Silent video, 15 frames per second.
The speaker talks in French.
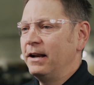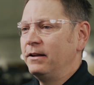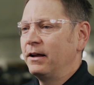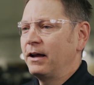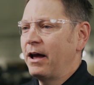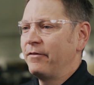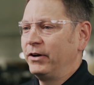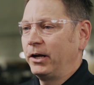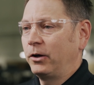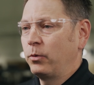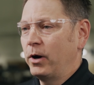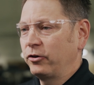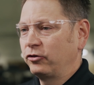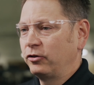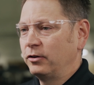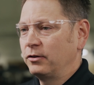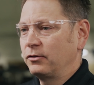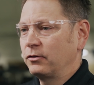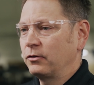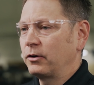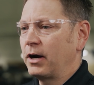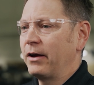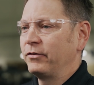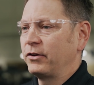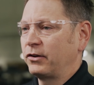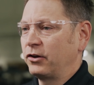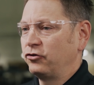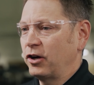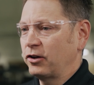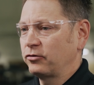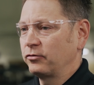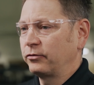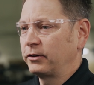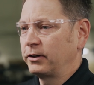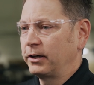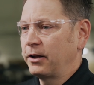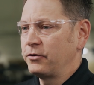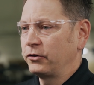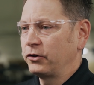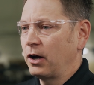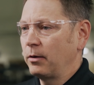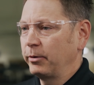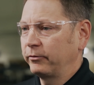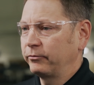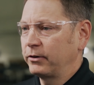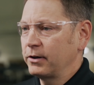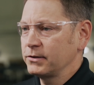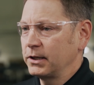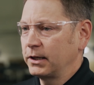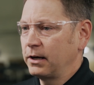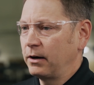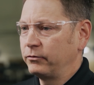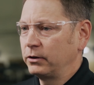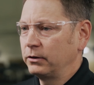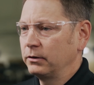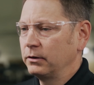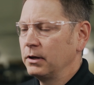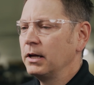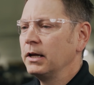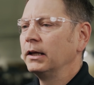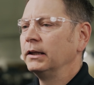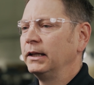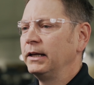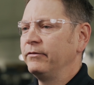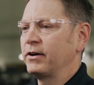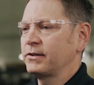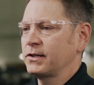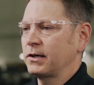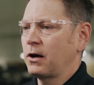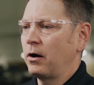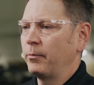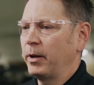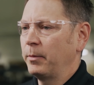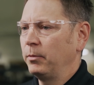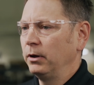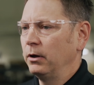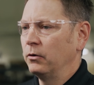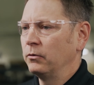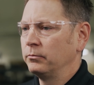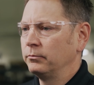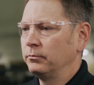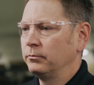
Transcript: Si vous avez quelque chose à ajouter, des questions ou une suggestion pour un autre sujet à couvrir, laissez-nous un commentaire